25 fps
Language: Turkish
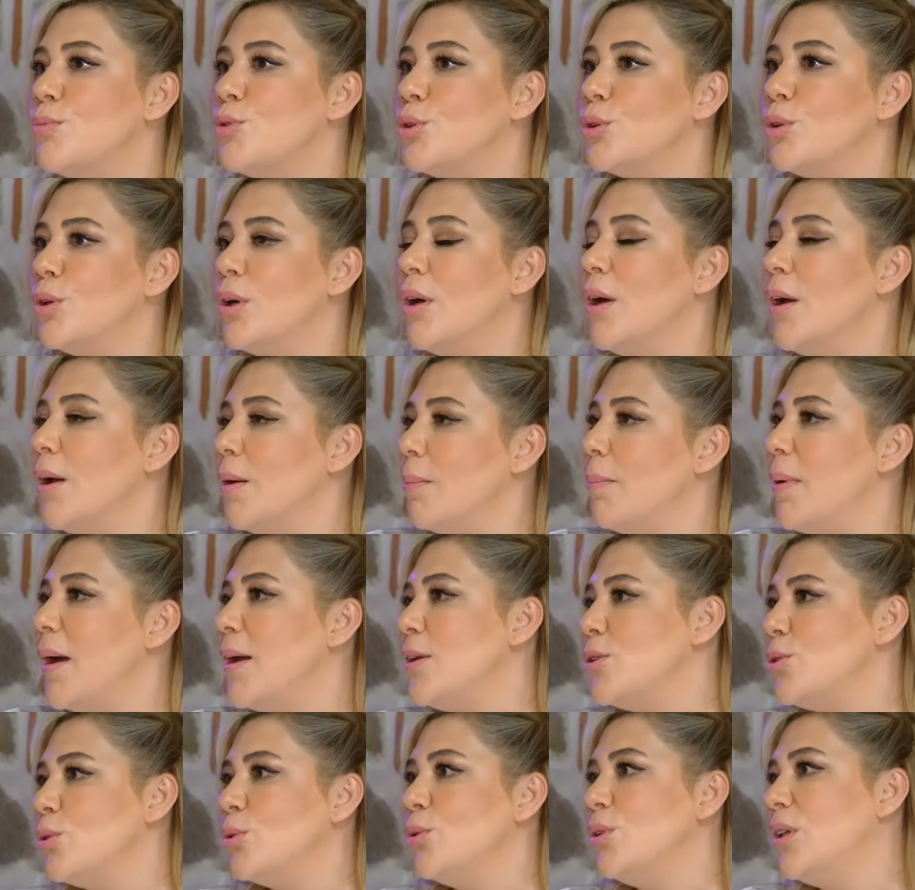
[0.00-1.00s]
Çünkü
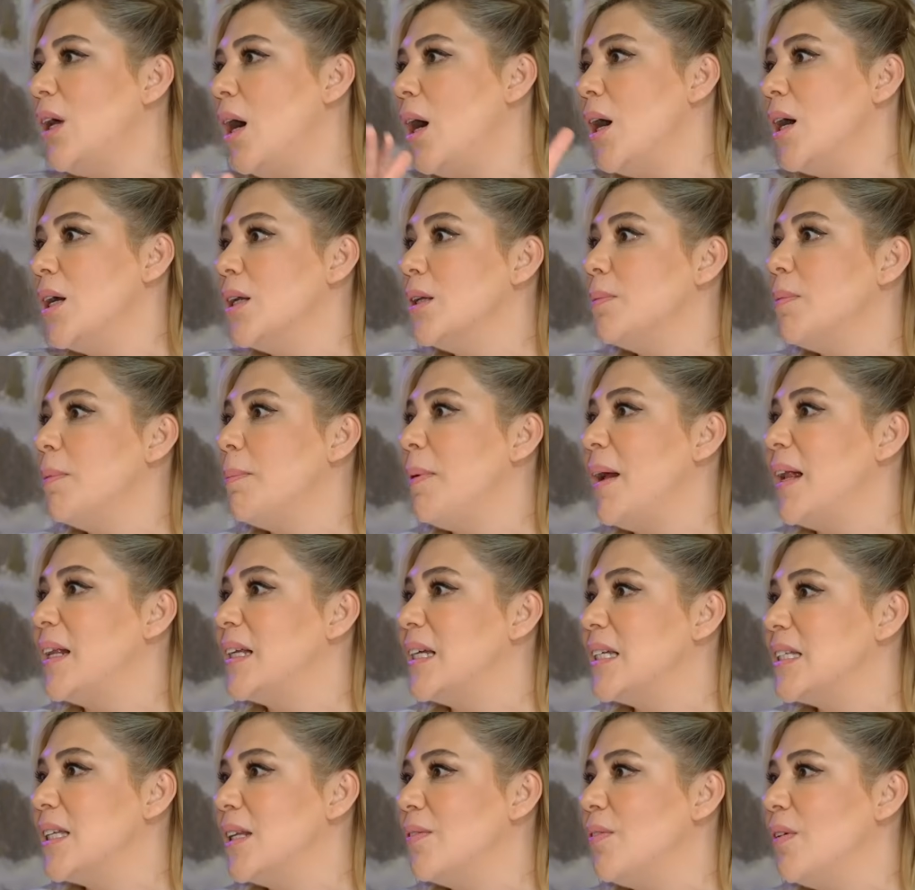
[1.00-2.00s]
bence onun da ayrı bir
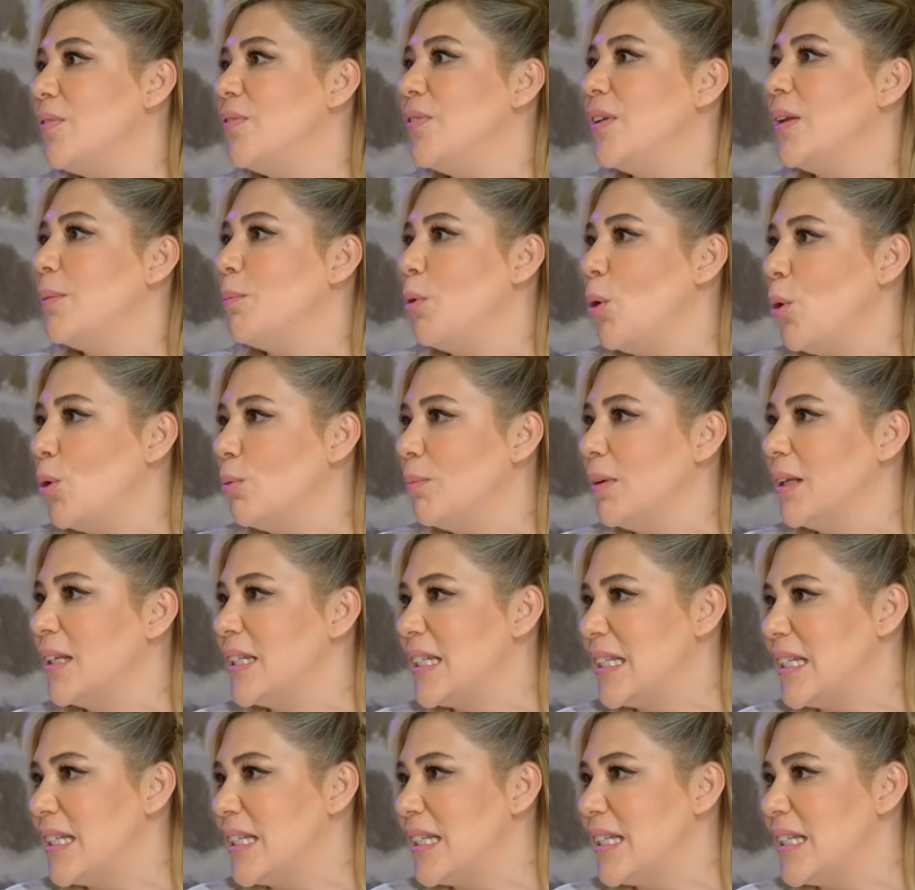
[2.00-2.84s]
belgesel ve filmi olmalı.